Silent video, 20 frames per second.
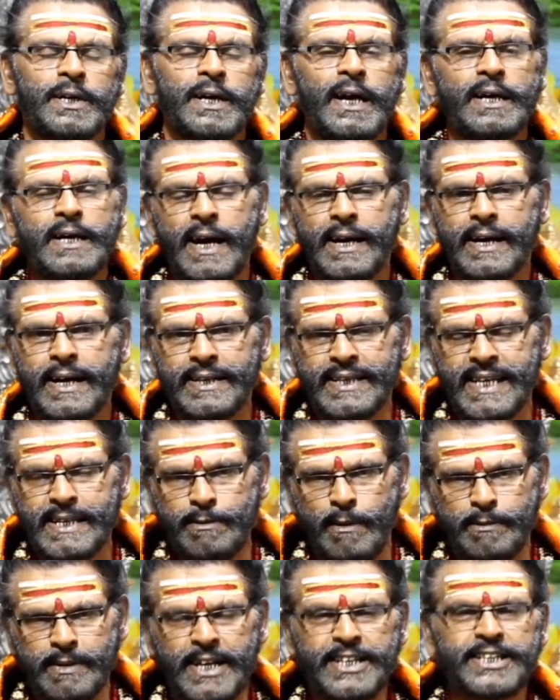எள்ளெண்ணெய்
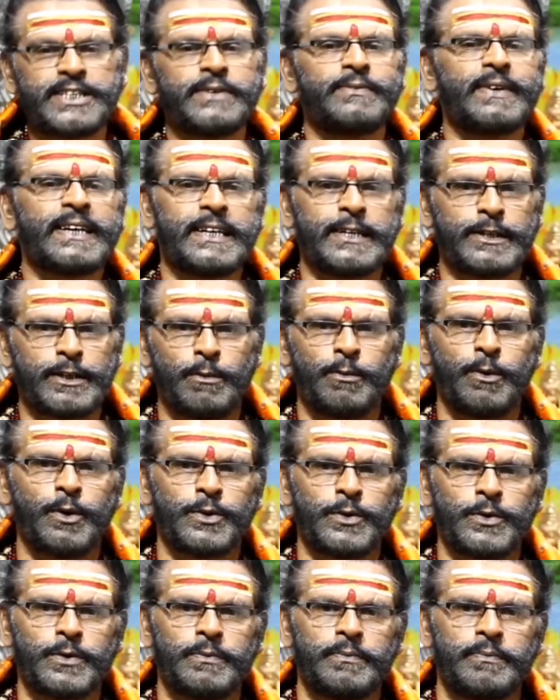தீபம் ஏற்றி வைக்கின்ற
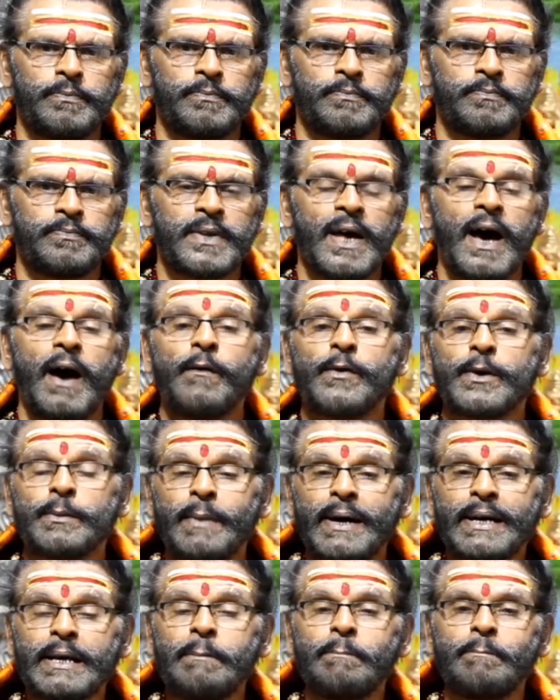பொழுது அவர்
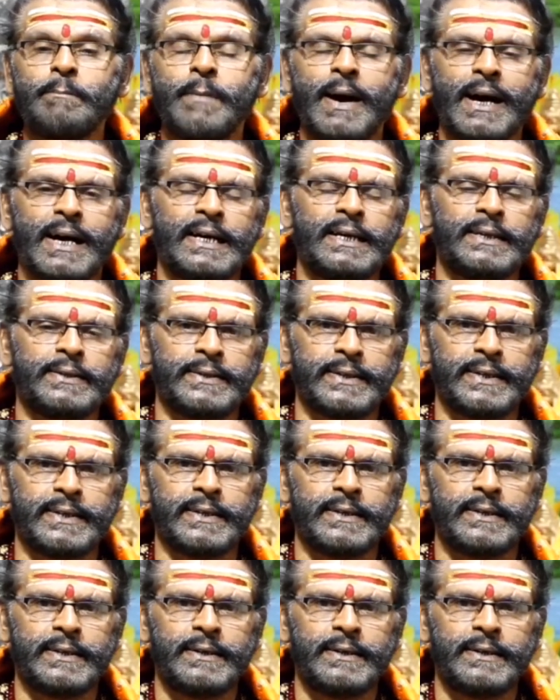மனம் மகிழ்ந்து